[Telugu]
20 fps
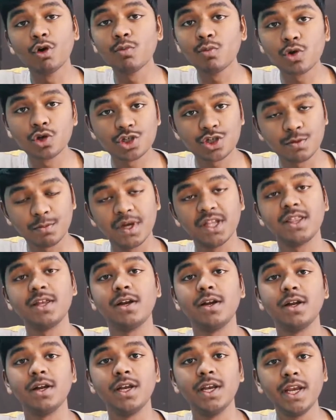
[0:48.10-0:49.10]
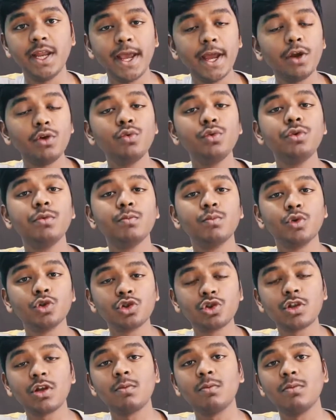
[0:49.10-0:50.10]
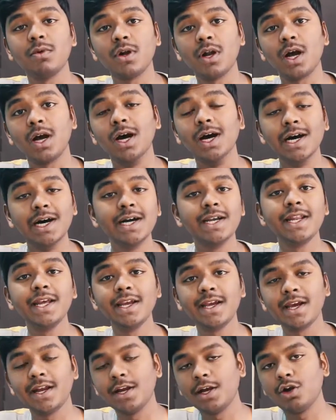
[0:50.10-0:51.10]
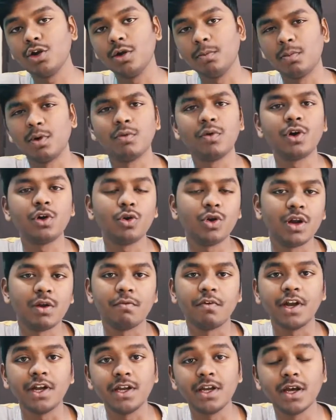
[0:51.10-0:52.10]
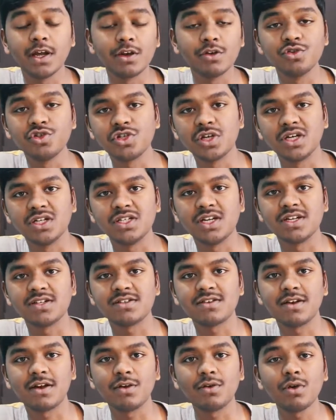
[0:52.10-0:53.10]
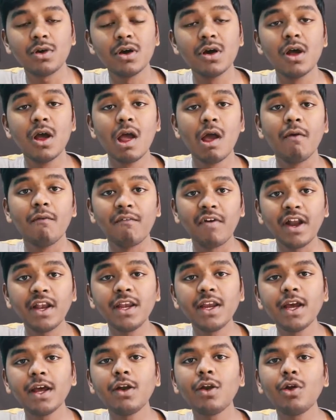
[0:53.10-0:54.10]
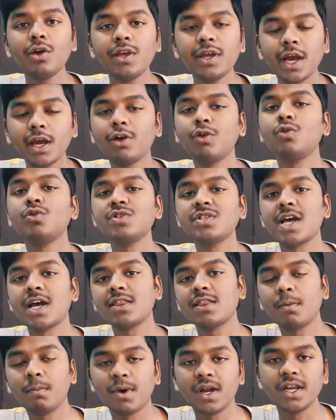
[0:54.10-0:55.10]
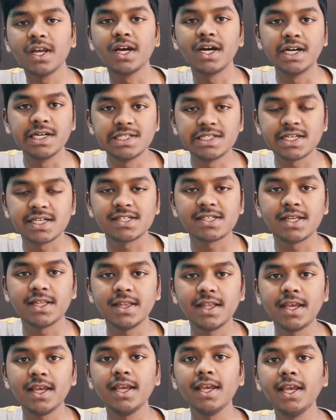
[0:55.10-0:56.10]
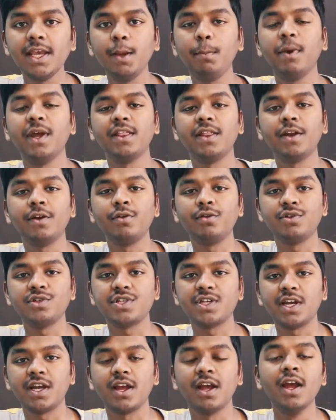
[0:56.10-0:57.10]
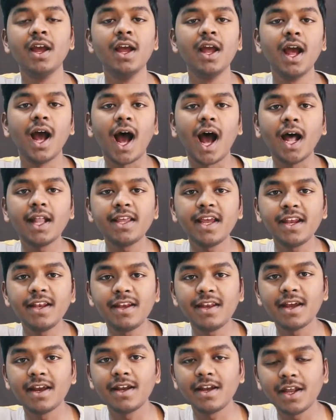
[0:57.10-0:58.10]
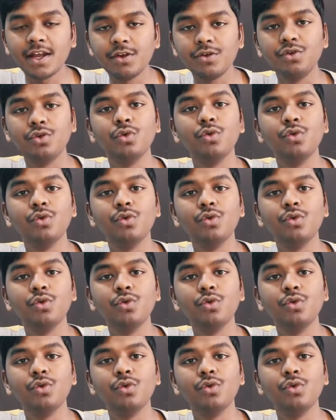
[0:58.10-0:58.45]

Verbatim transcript: ఫోర్మోస్ట్ మెథడ్ నేను మొత్తం నా ఎర్నింగ్ కెరియర్లో ఇప్పటివరకు నేను వన్ ఇయర్ నుంచి ఎర్న్ చేస్తున్నాను వన్ ఇయర్లో ఎక్కువ శాతం మనీ ఎర్న్ చేసింది ఈ మెథడ్ నుంచి అదేంటి అంటే